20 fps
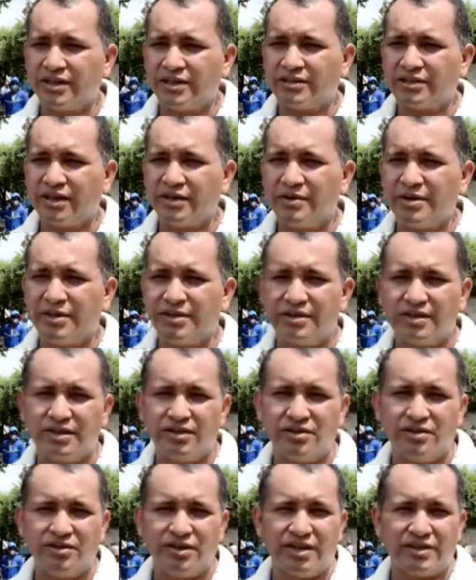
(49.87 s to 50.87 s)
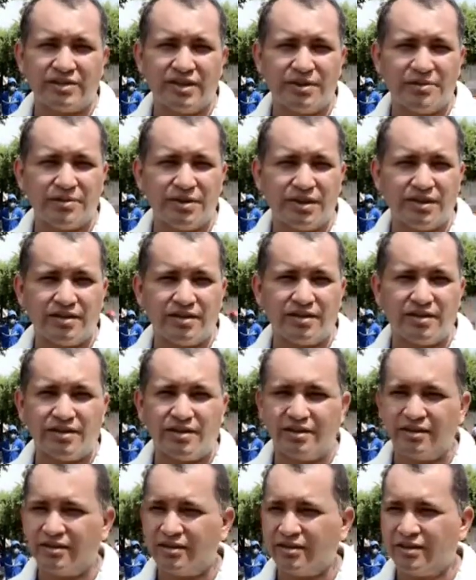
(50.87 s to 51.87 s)
que está vertiendo las aguas
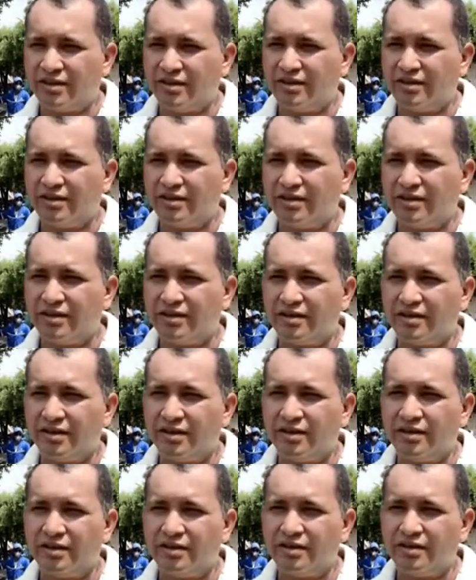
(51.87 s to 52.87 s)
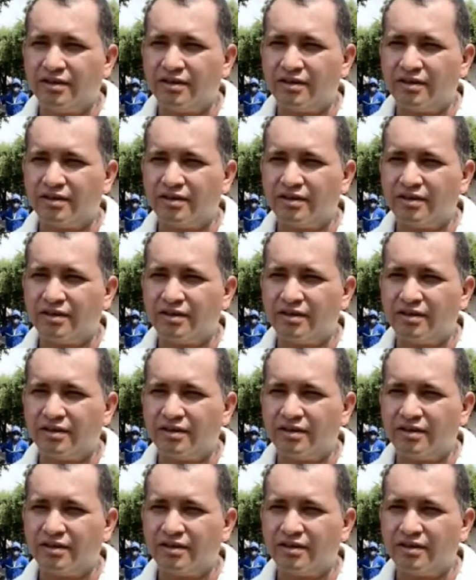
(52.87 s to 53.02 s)
de,